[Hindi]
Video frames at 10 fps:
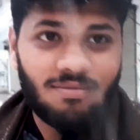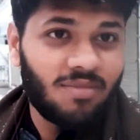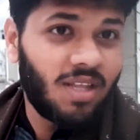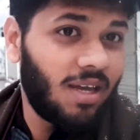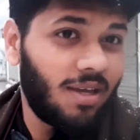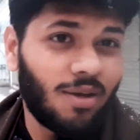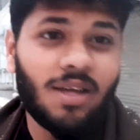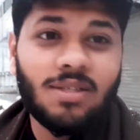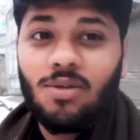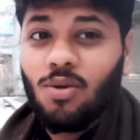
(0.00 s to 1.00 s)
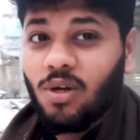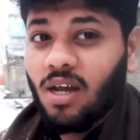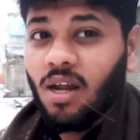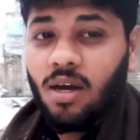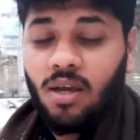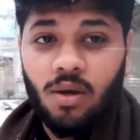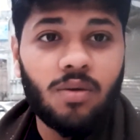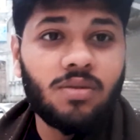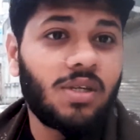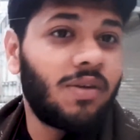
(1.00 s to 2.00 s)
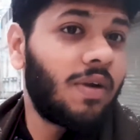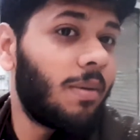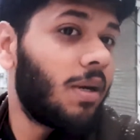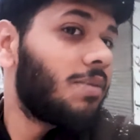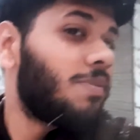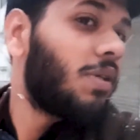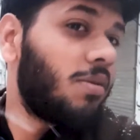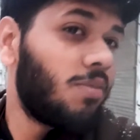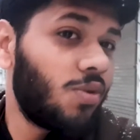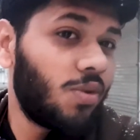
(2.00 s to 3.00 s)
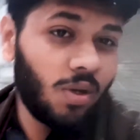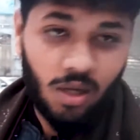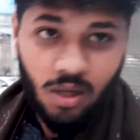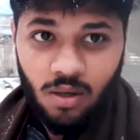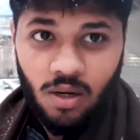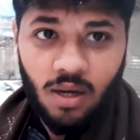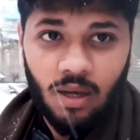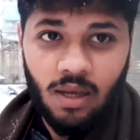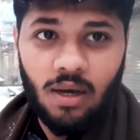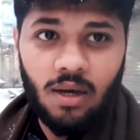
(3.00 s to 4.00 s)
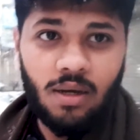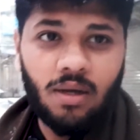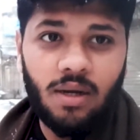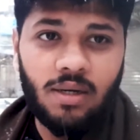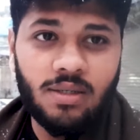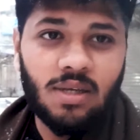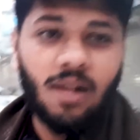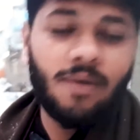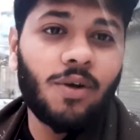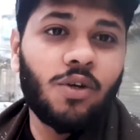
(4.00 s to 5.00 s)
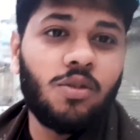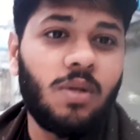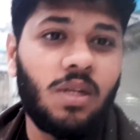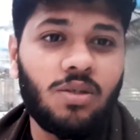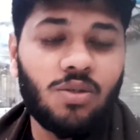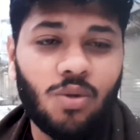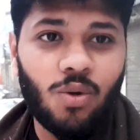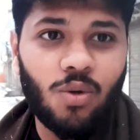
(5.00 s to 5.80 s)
मैं ऐसे ही उठ कर आ गया हूँ सिर्फ नमाज़ पढ़ी मूड है और आ गया एंड इसके अलावा कुछ भी नहीं सो